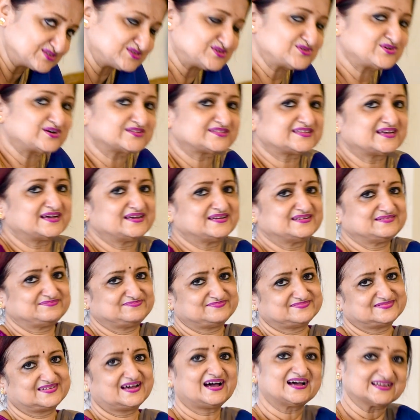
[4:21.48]
কিছু কথায়
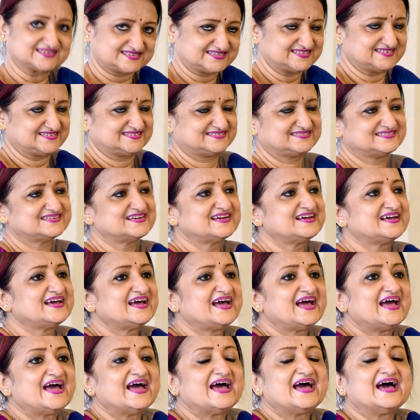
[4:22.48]
আসি
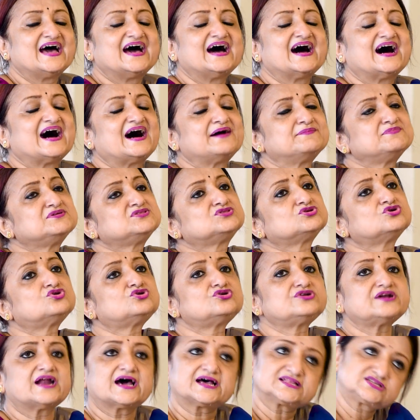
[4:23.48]
আমি তো
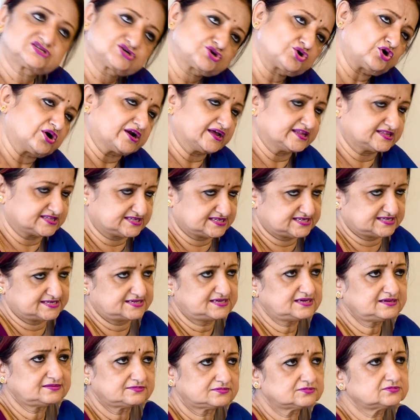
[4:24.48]
নাচ করাচ্ছি
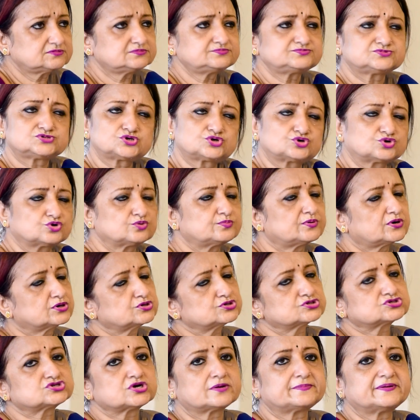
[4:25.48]
ছোট বড়
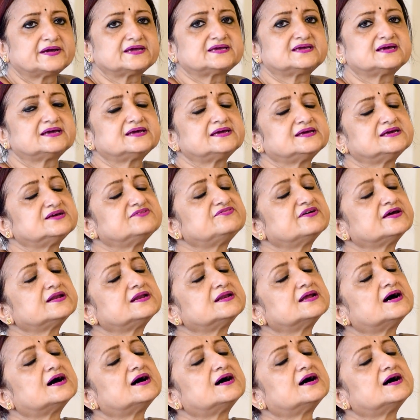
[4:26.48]
সবাইকে ইভেন